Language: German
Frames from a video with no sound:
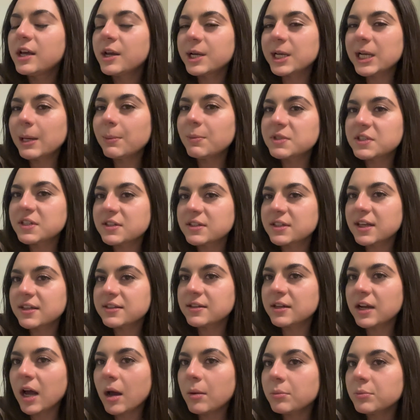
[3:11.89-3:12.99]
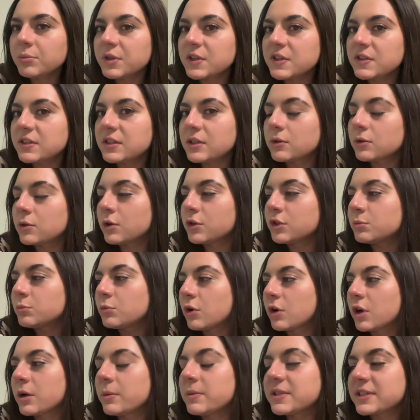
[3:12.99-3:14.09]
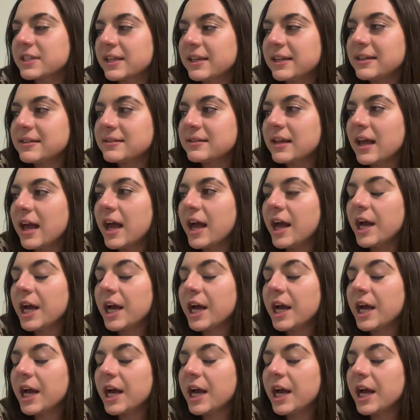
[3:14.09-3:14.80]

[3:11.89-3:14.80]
Ich glaube, es ist gestern Abend passiert und heute Morgen habe ich es gelesen,